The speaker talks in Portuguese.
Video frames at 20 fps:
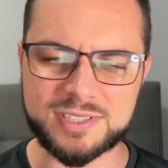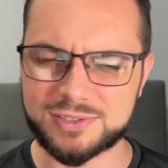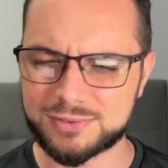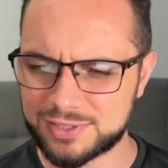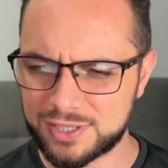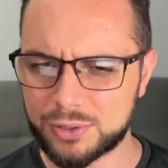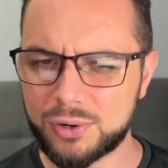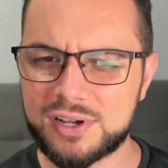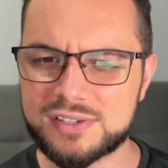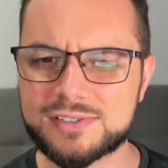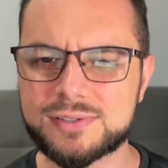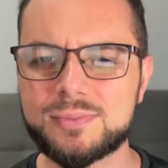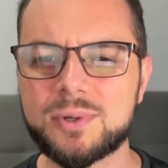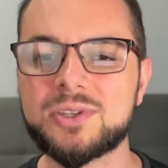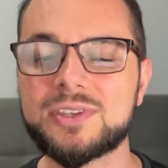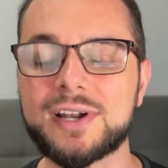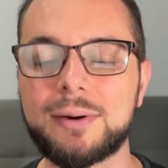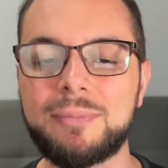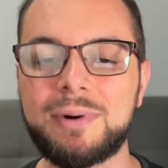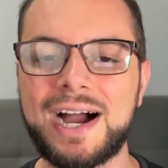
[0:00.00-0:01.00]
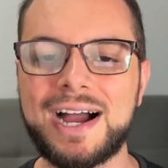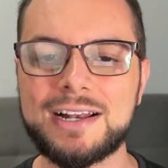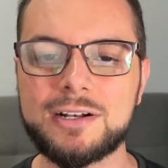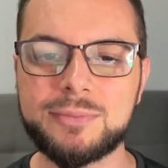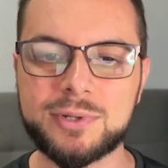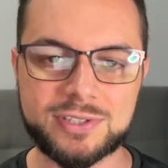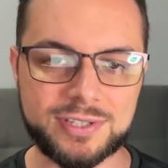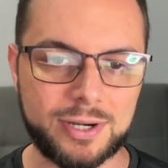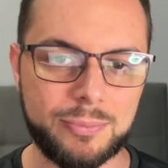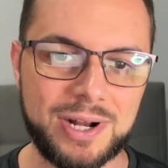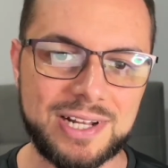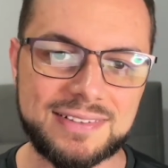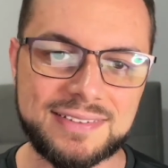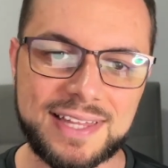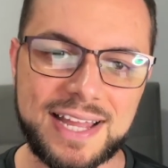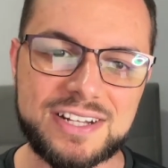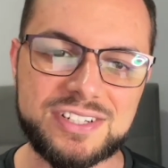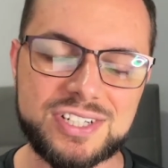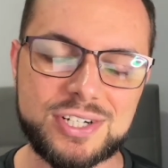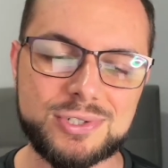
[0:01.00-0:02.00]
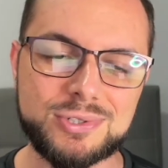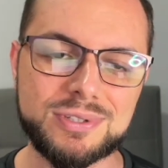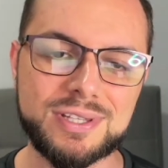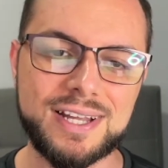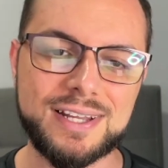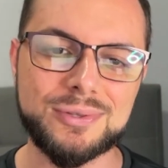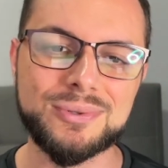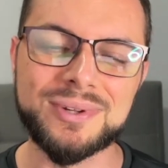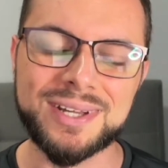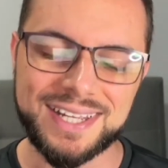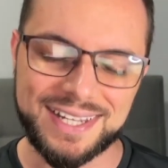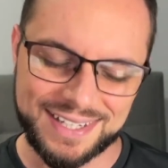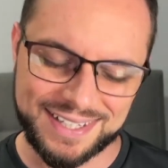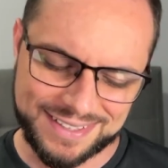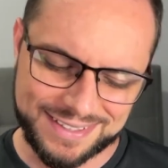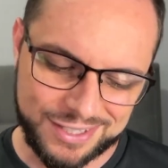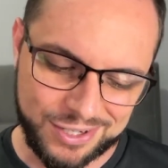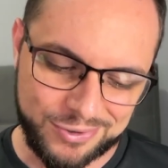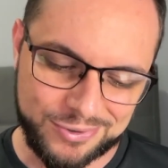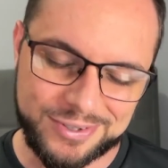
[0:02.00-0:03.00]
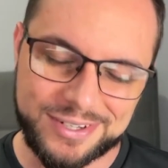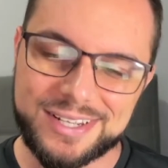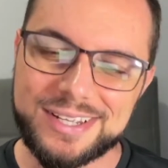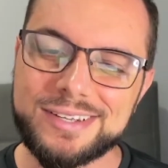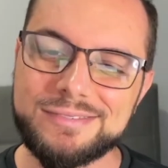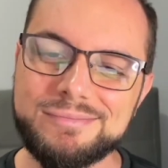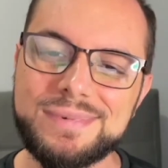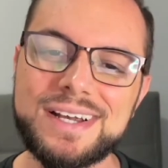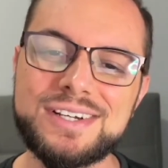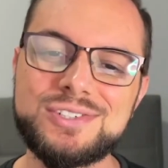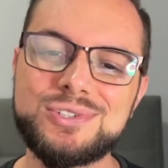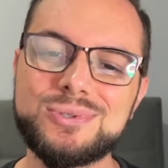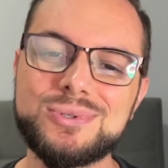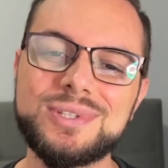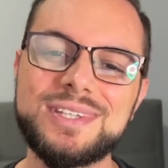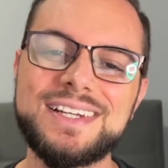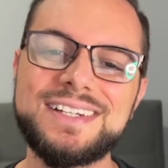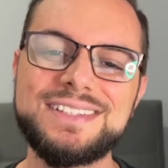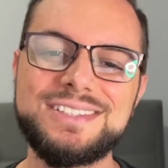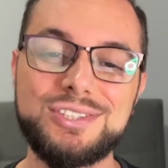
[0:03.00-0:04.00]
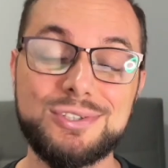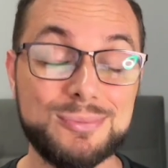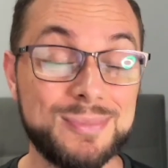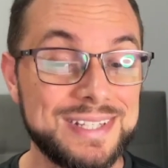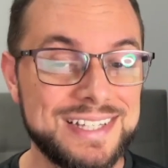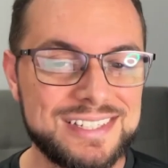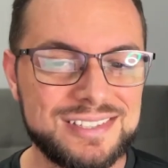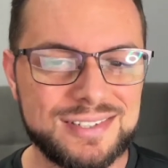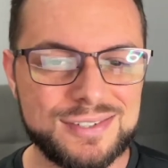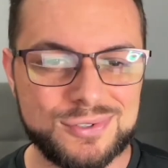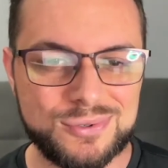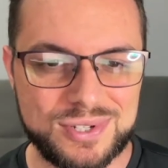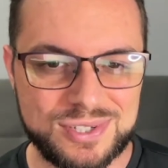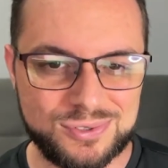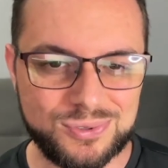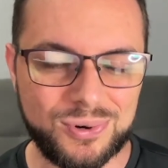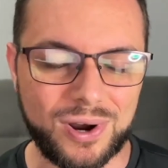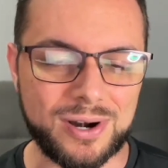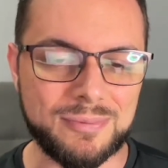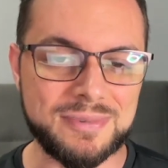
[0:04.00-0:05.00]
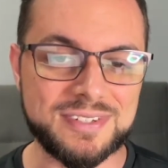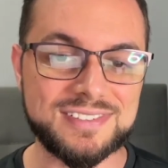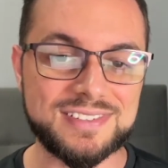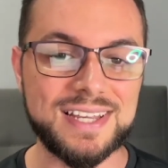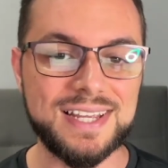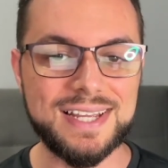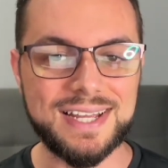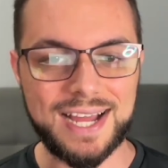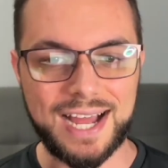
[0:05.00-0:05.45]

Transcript: Se você gosta do meu trabalho, meu trabalho está te ajudando, então me ajuda de uma dessas duas formas.